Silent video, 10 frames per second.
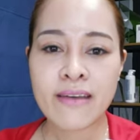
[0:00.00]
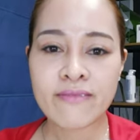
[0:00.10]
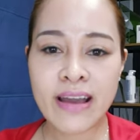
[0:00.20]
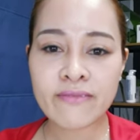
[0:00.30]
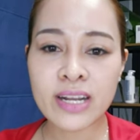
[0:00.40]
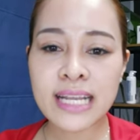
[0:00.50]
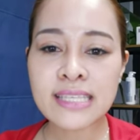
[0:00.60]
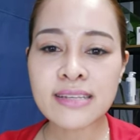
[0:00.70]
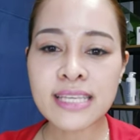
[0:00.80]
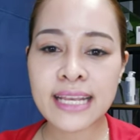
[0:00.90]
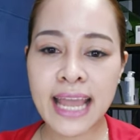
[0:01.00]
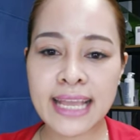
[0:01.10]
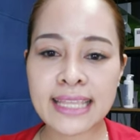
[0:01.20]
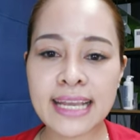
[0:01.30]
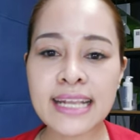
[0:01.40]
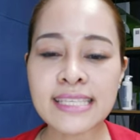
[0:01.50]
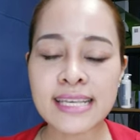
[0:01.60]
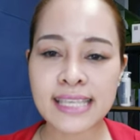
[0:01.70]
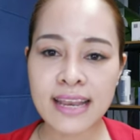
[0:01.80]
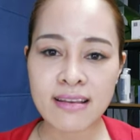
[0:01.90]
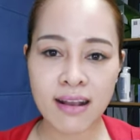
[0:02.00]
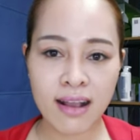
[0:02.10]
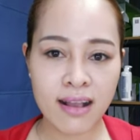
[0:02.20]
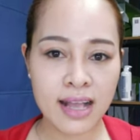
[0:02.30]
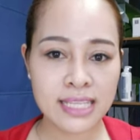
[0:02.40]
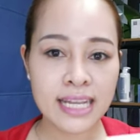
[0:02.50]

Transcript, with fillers: Và với cái chương trình này thì các chị sẽ được uh,